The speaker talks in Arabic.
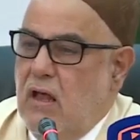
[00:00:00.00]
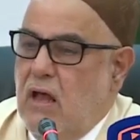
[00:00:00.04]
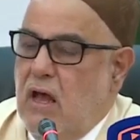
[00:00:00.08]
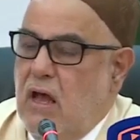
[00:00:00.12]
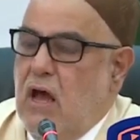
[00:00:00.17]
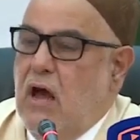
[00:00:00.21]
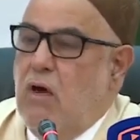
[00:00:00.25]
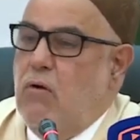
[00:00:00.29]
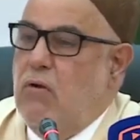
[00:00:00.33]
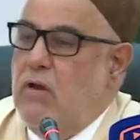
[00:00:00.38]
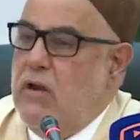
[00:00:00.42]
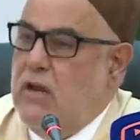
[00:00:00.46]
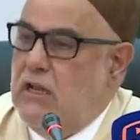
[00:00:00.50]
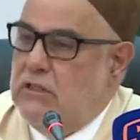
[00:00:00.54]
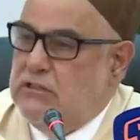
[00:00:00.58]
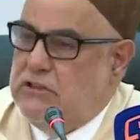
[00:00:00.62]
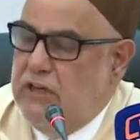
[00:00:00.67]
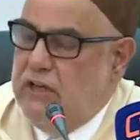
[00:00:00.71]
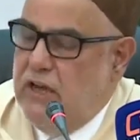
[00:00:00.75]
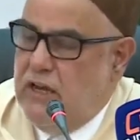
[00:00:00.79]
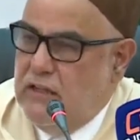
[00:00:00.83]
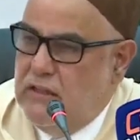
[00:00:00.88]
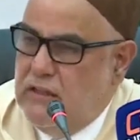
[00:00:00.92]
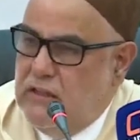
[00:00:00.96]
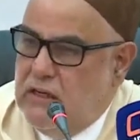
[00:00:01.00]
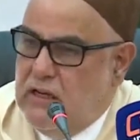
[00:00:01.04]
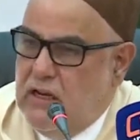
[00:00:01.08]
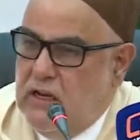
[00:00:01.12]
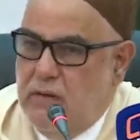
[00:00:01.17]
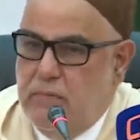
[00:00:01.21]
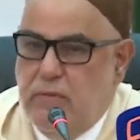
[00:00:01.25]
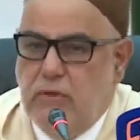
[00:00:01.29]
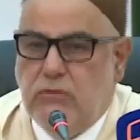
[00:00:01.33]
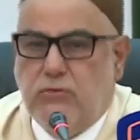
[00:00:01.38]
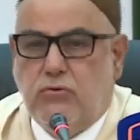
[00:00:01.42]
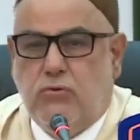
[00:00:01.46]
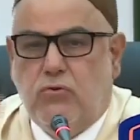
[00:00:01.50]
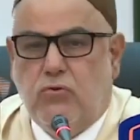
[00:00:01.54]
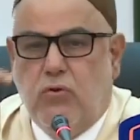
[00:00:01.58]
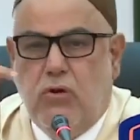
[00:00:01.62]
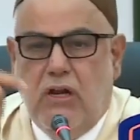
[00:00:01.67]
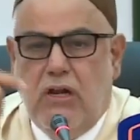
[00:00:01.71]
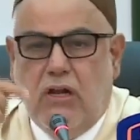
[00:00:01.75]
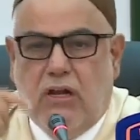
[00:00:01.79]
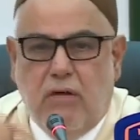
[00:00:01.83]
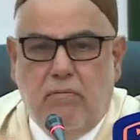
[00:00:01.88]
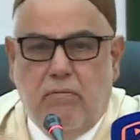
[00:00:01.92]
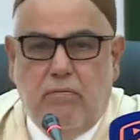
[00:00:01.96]
او لا تجي عندك البنت وتقول
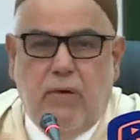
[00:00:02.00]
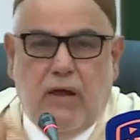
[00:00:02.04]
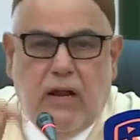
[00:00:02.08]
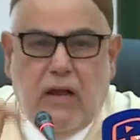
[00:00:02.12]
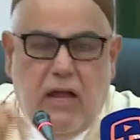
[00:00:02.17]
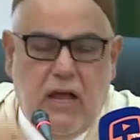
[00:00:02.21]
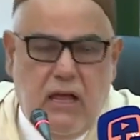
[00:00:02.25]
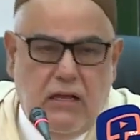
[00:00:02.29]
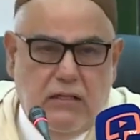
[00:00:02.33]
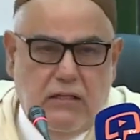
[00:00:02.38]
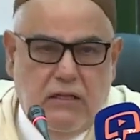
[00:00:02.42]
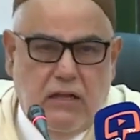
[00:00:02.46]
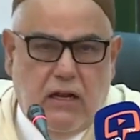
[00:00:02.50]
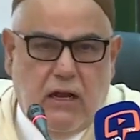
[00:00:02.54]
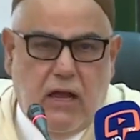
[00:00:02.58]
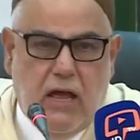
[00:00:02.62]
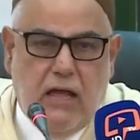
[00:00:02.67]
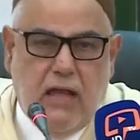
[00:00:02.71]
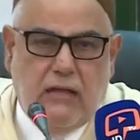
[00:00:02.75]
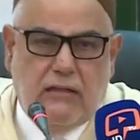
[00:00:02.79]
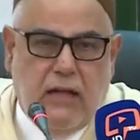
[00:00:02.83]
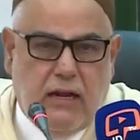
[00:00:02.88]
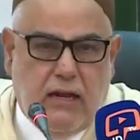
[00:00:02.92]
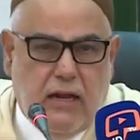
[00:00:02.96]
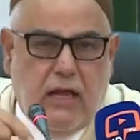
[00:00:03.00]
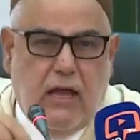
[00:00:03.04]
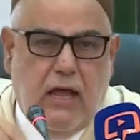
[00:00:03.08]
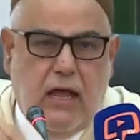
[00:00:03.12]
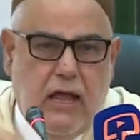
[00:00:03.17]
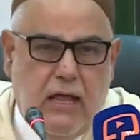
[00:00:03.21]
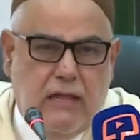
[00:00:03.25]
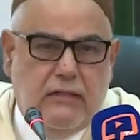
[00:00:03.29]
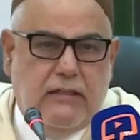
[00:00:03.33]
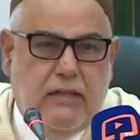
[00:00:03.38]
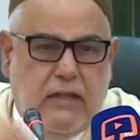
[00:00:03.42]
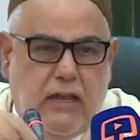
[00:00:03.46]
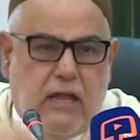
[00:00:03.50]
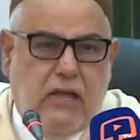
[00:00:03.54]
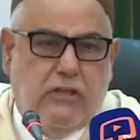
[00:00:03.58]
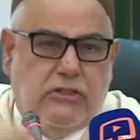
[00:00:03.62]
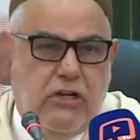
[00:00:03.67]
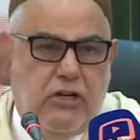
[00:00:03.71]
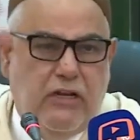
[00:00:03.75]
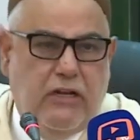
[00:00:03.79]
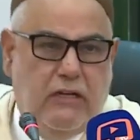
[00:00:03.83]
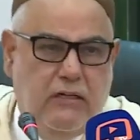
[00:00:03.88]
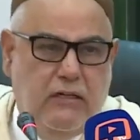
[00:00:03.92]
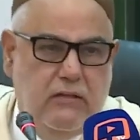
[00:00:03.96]
لك ابا راه هذه هذا هذه
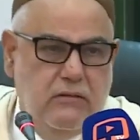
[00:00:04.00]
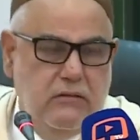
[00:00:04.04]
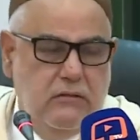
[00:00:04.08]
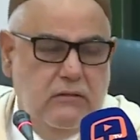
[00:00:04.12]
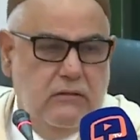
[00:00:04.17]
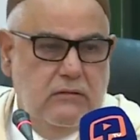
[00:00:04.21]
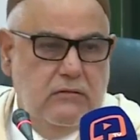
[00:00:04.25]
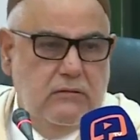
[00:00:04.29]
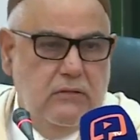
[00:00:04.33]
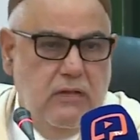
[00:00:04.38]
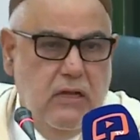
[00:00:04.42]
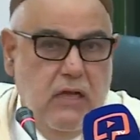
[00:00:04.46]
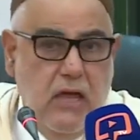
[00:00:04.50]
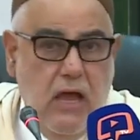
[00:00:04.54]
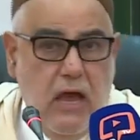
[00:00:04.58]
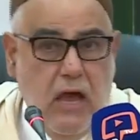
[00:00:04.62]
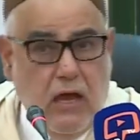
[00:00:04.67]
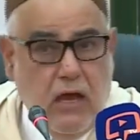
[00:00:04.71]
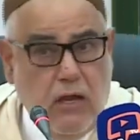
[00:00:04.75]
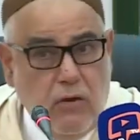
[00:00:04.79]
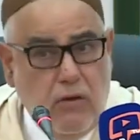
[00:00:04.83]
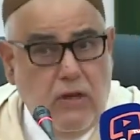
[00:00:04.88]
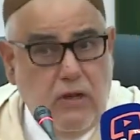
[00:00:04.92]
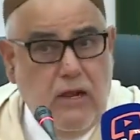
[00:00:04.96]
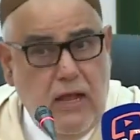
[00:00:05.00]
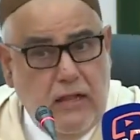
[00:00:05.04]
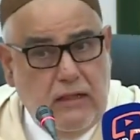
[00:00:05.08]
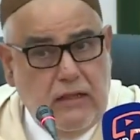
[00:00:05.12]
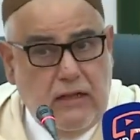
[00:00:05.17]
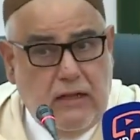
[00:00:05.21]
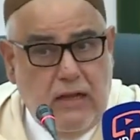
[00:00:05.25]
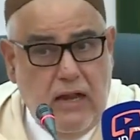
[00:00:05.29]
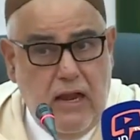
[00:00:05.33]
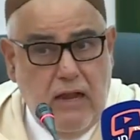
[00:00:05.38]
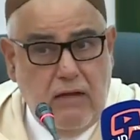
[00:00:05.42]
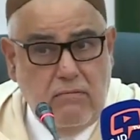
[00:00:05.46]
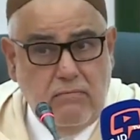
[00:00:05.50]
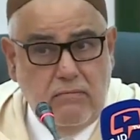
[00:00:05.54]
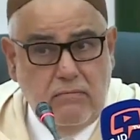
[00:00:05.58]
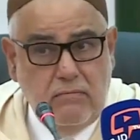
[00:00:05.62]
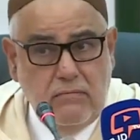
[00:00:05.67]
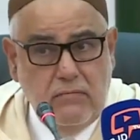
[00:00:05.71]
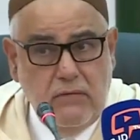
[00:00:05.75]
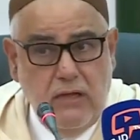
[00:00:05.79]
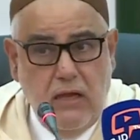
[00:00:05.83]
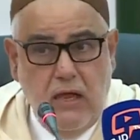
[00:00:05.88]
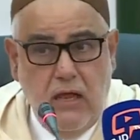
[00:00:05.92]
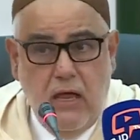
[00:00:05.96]
راجلي عقلوا على هذا الكلام
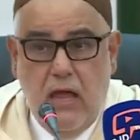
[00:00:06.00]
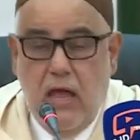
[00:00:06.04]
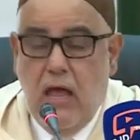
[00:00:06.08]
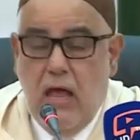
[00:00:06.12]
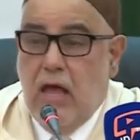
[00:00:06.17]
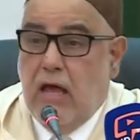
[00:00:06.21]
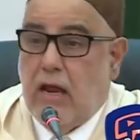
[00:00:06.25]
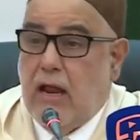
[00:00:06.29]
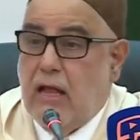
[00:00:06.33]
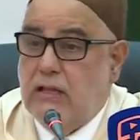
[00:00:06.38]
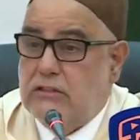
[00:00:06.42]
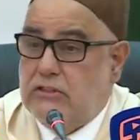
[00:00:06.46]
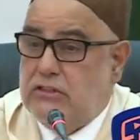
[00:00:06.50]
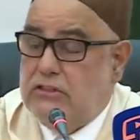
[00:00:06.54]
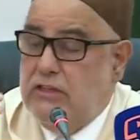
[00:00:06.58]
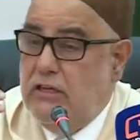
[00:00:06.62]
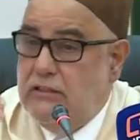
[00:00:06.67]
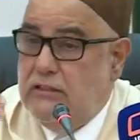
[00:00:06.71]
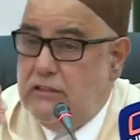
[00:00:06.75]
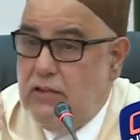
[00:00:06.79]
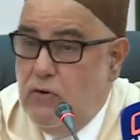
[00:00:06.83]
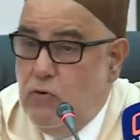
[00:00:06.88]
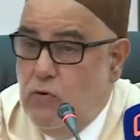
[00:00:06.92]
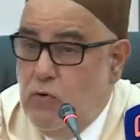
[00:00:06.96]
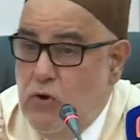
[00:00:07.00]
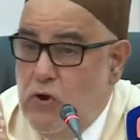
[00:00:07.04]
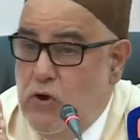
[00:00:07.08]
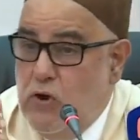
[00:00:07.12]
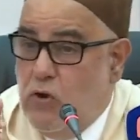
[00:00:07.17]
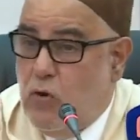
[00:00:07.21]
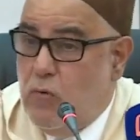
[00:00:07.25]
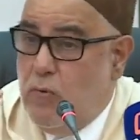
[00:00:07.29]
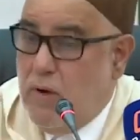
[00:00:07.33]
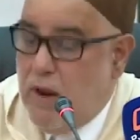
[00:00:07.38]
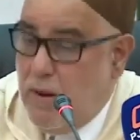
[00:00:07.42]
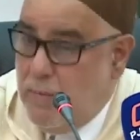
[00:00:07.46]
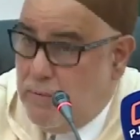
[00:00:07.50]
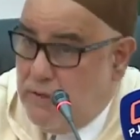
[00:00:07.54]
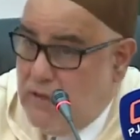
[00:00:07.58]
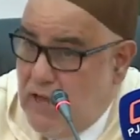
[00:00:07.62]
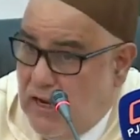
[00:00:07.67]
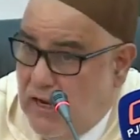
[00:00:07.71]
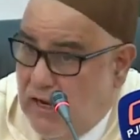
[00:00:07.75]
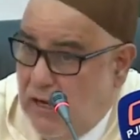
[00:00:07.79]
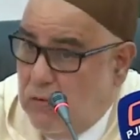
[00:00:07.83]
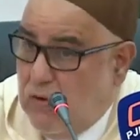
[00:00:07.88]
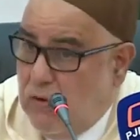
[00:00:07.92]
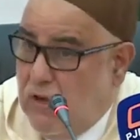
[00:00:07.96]
راه هذا الشيء اللي تنقول لكم راه بدا
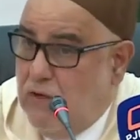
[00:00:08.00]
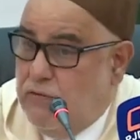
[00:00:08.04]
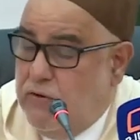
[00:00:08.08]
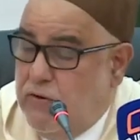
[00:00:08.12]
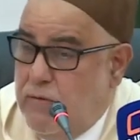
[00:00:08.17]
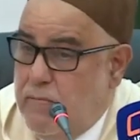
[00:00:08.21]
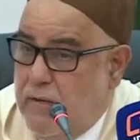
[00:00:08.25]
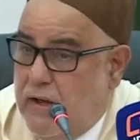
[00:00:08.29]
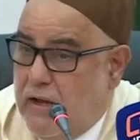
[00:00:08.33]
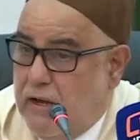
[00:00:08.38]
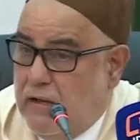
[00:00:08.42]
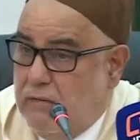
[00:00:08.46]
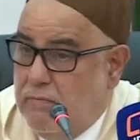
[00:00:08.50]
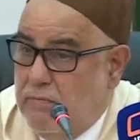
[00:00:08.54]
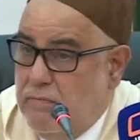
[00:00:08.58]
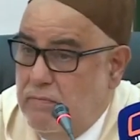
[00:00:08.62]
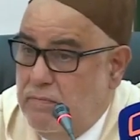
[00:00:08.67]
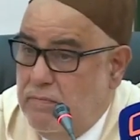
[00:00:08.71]
كيوقع في المغرب